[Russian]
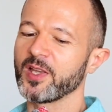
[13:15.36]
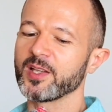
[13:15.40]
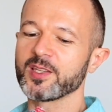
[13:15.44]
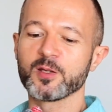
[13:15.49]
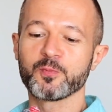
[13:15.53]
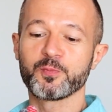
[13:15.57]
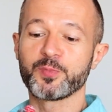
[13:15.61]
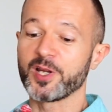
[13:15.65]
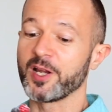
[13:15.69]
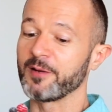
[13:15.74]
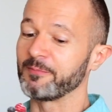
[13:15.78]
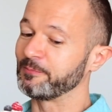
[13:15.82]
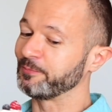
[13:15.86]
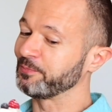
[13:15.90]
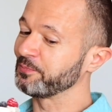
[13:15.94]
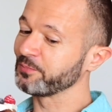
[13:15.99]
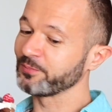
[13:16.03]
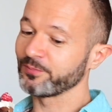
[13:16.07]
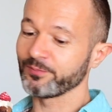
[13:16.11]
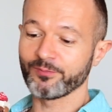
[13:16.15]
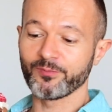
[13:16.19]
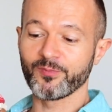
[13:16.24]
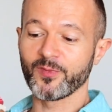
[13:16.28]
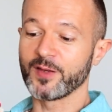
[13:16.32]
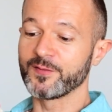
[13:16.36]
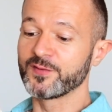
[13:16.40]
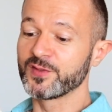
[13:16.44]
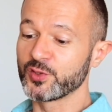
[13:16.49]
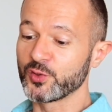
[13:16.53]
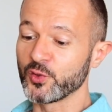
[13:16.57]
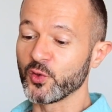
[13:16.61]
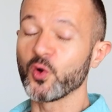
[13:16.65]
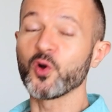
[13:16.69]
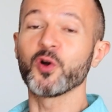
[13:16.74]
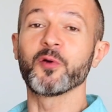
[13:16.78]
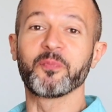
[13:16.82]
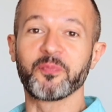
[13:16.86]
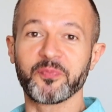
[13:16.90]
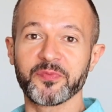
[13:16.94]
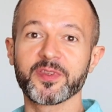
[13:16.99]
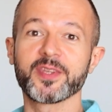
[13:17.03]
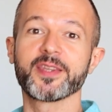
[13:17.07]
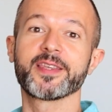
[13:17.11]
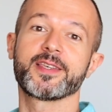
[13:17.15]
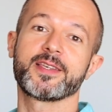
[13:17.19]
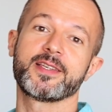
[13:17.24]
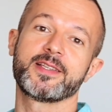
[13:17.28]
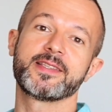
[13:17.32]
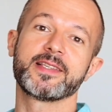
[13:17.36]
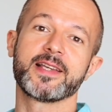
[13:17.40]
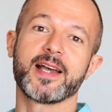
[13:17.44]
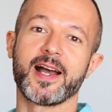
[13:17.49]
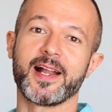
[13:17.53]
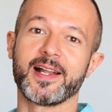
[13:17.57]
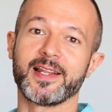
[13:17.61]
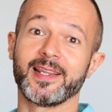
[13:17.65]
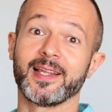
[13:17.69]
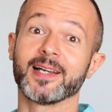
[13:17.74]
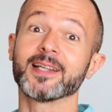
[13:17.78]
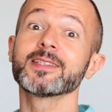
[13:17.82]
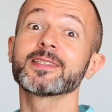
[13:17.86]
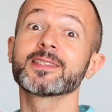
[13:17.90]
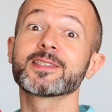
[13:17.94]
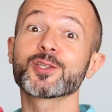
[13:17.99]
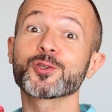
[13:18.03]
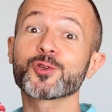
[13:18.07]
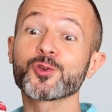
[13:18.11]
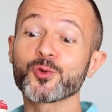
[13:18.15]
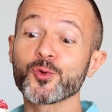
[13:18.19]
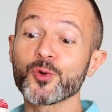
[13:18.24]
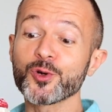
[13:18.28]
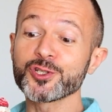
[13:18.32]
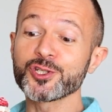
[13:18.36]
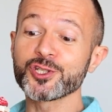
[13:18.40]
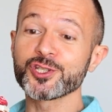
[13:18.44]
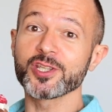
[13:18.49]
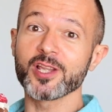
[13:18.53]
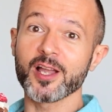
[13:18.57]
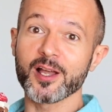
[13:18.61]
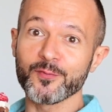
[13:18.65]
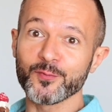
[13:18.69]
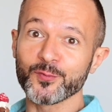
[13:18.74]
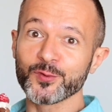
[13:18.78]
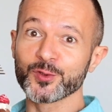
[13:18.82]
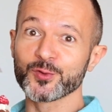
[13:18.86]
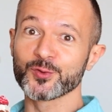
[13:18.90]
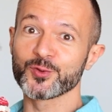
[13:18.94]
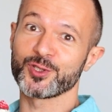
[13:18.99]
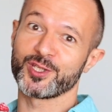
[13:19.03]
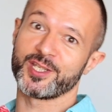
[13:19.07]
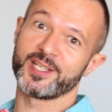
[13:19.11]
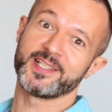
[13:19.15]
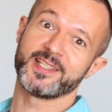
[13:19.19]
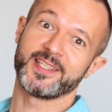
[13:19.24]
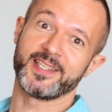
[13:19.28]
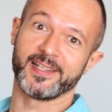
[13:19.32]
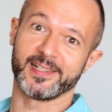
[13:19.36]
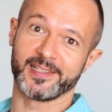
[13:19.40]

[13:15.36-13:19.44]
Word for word: это прям все идеально. Срочно нужно